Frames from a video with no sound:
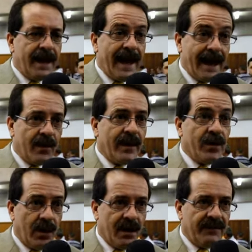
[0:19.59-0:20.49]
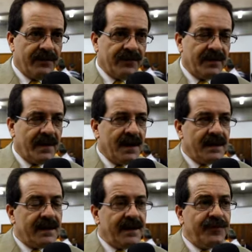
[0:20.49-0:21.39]
água e ovos,
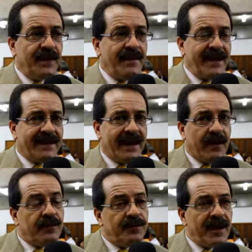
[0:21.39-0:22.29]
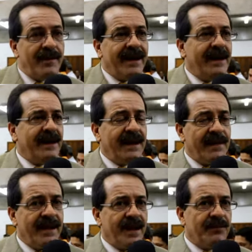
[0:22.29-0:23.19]
que é fundamental, porque é uma grande
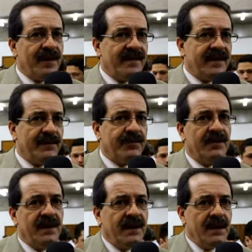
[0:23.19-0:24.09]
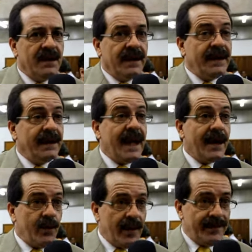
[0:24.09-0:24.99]
demanda, por exemplo, em
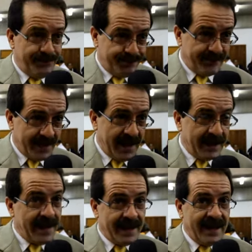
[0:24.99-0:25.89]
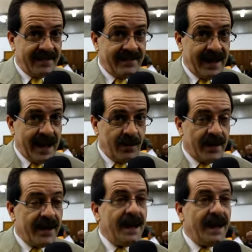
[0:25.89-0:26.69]
água, né, em análise de água.